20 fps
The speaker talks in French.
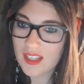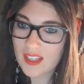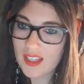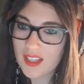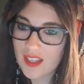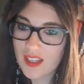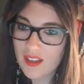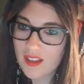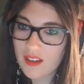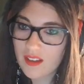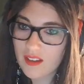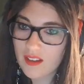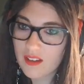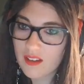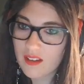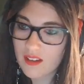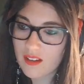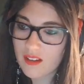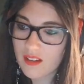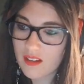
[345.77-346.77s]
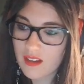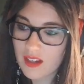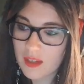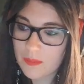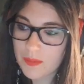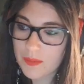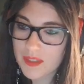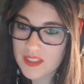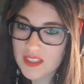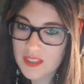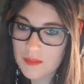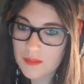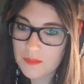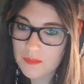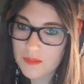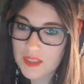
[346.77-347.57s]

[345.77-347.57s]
Et euh, après, c'est